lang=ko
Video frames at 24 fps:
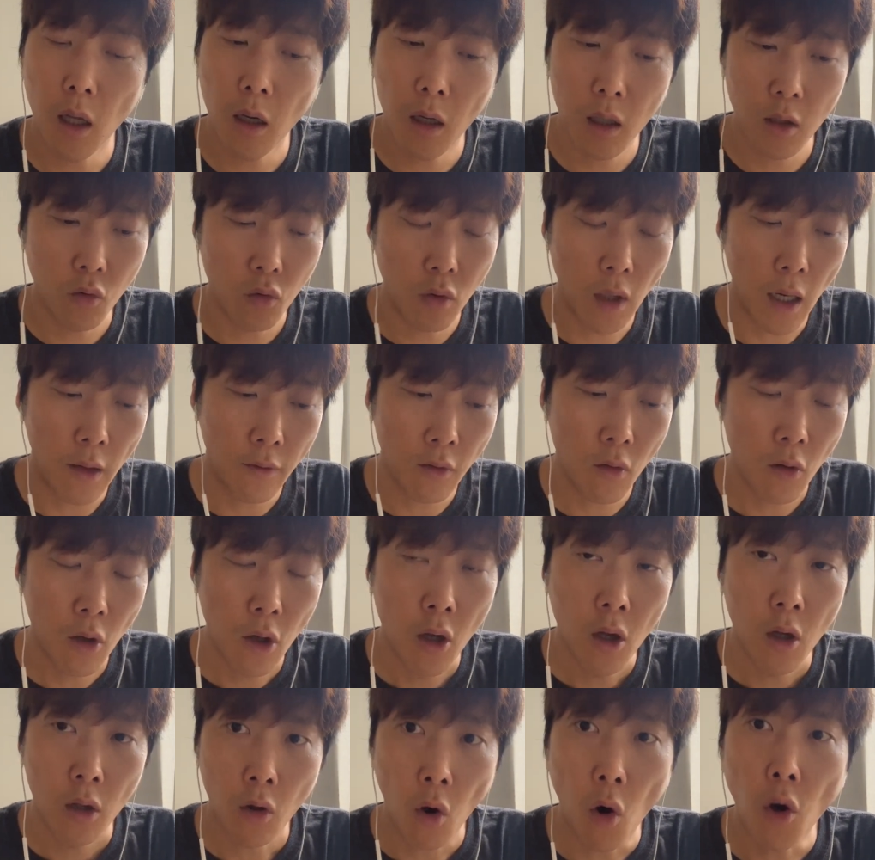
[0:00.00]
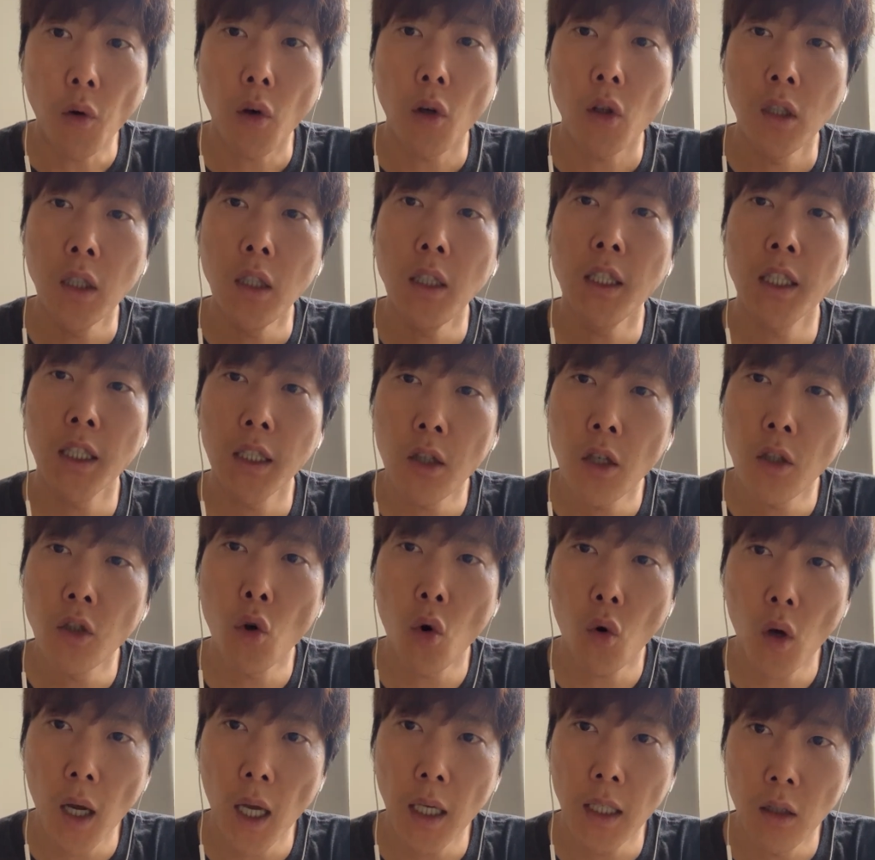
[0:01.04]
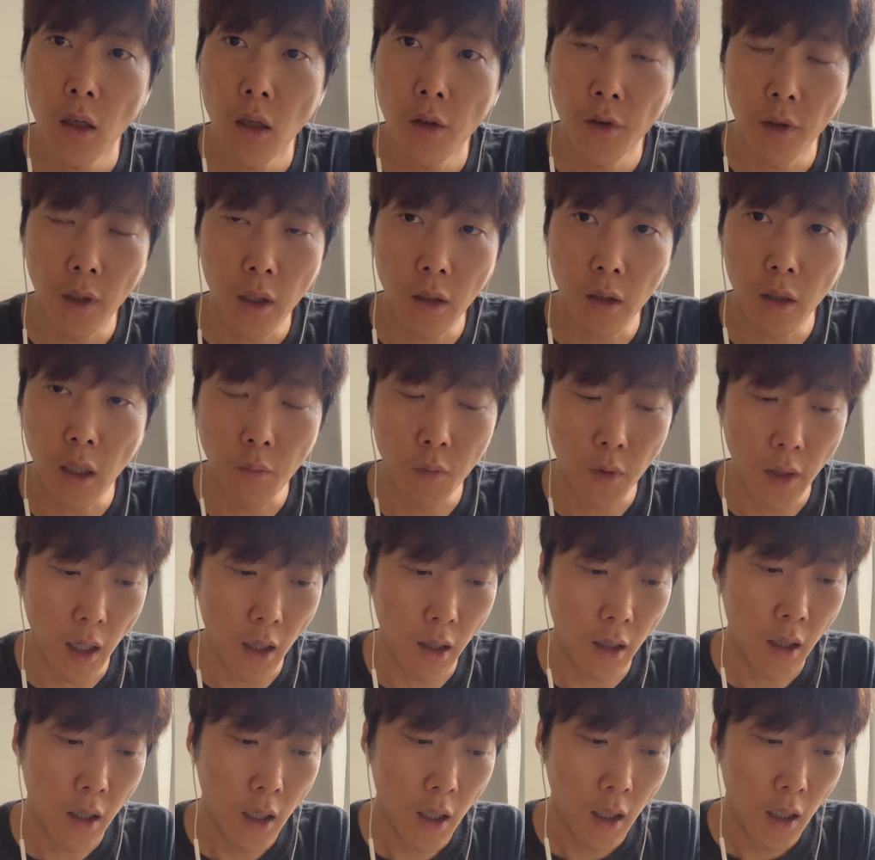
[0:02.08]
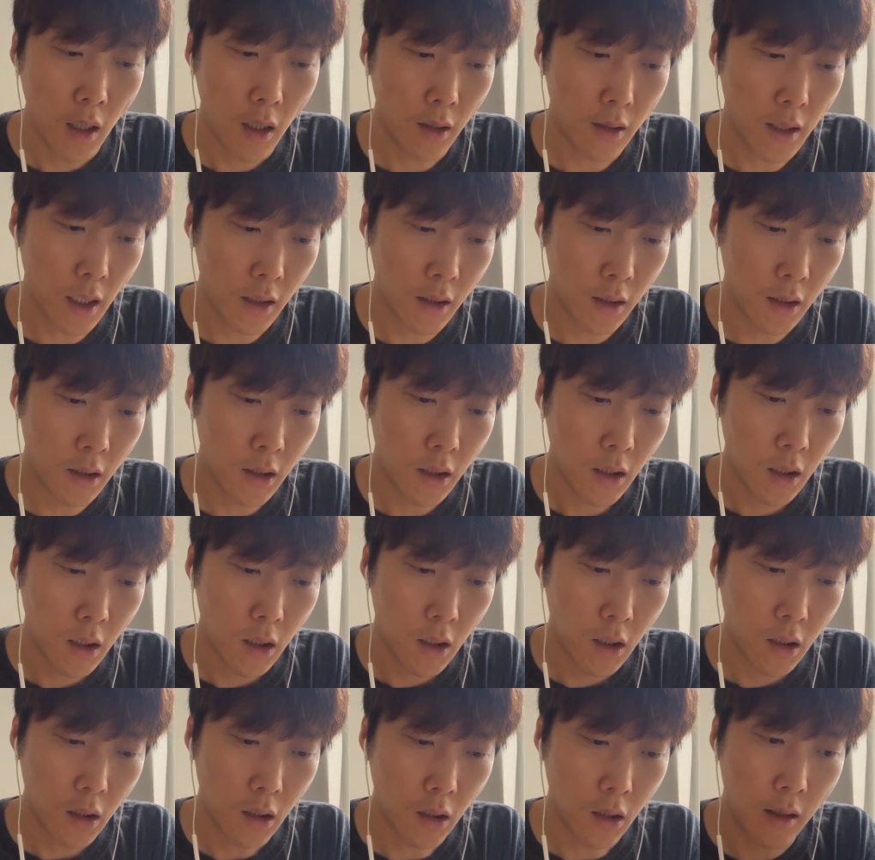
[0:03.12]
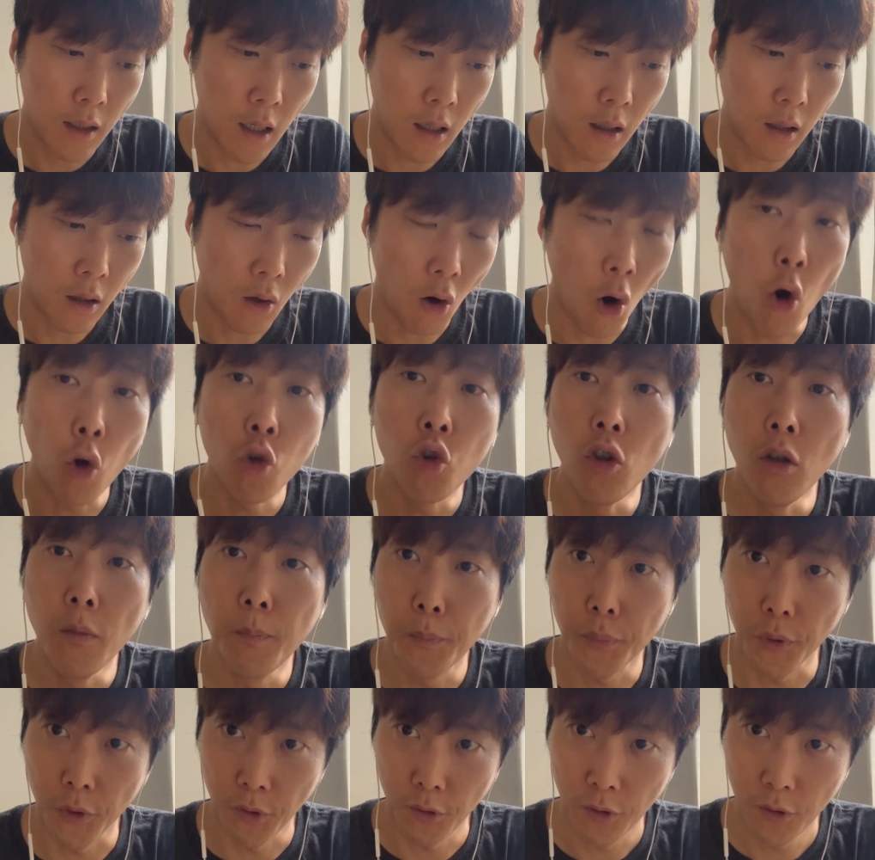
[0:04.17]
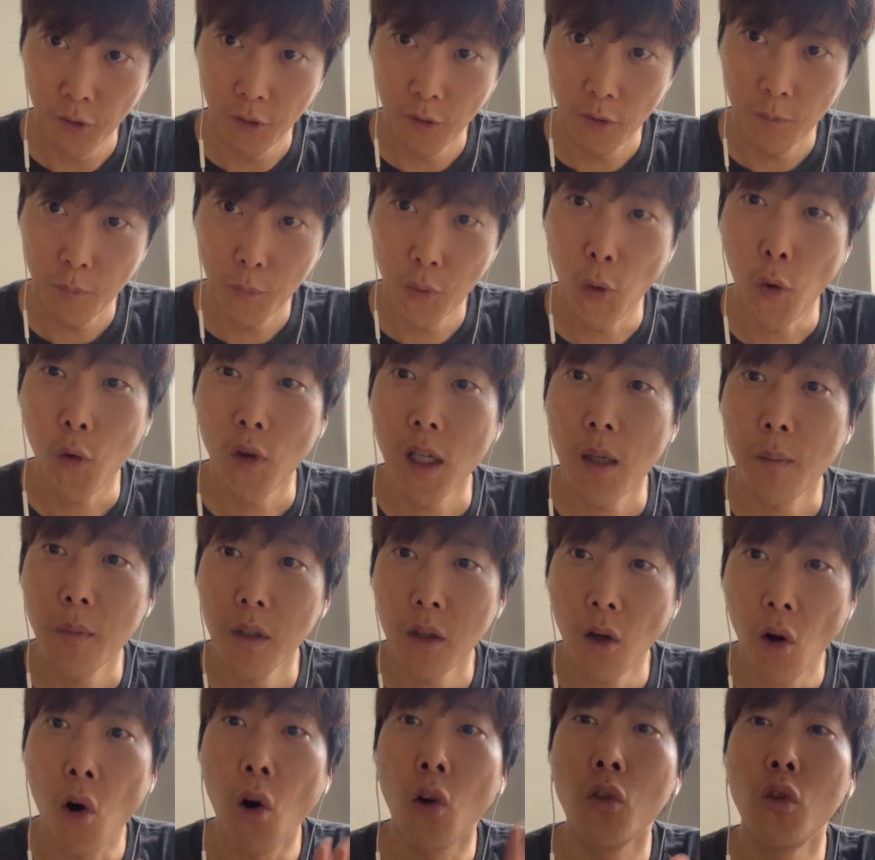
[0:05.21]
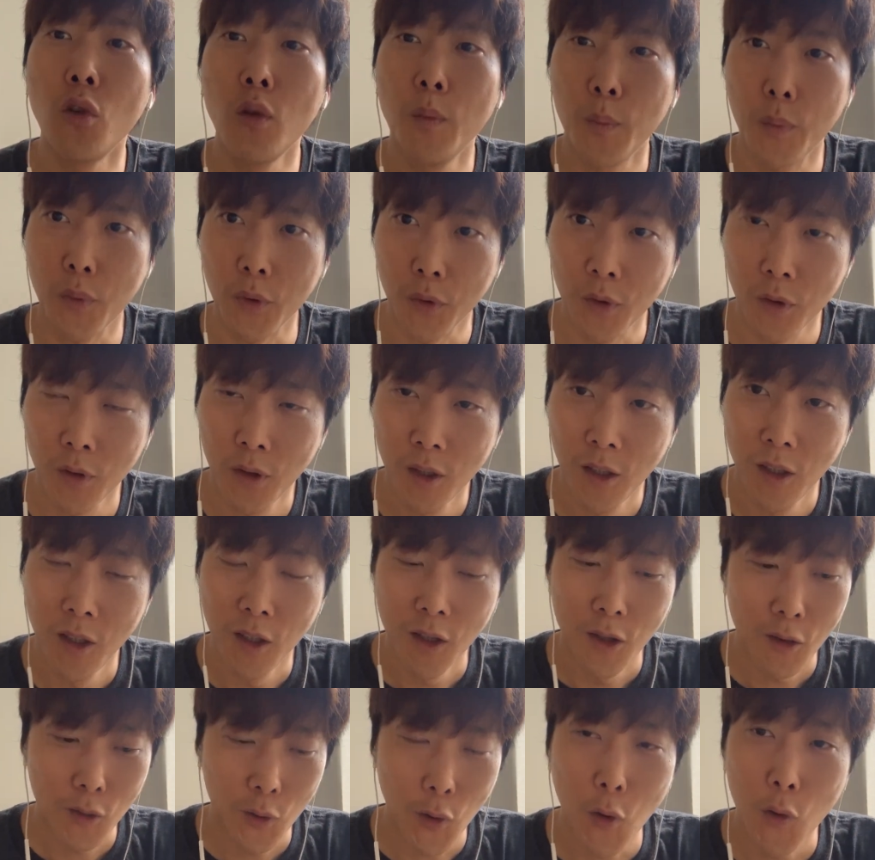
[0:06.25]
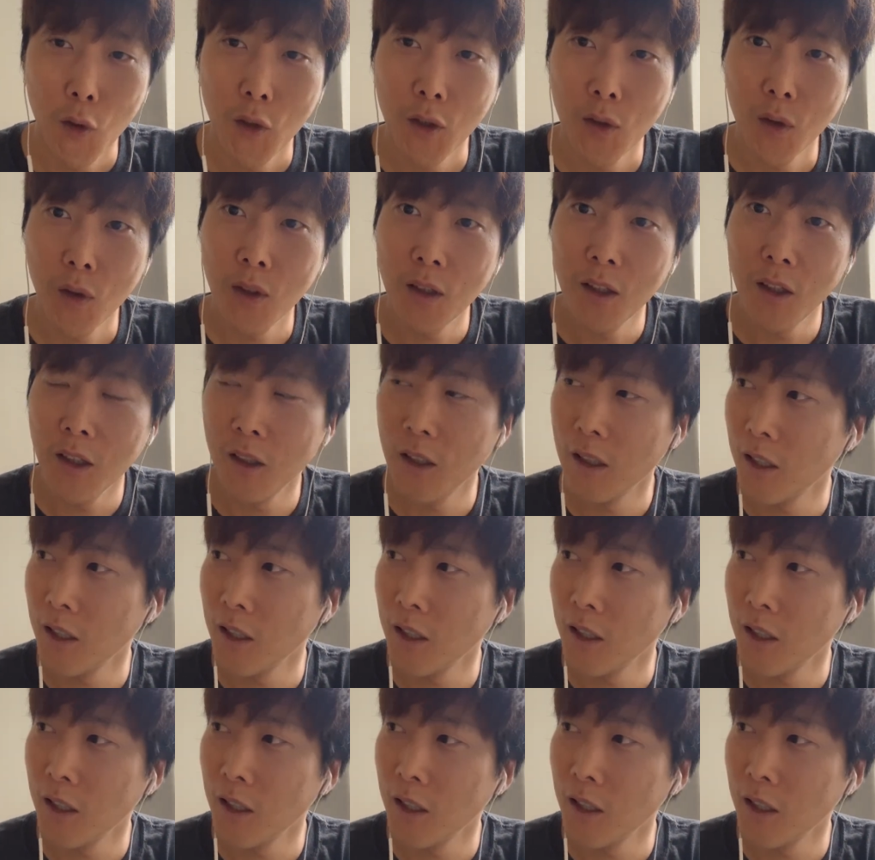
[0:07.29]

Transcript: 이렇게 해가지고 가서 더 큰 시너지 효과가 일어날 수 있기 때문에 일단은 그냥 거둘 뿐 프로그램은 거둘 뿐 저희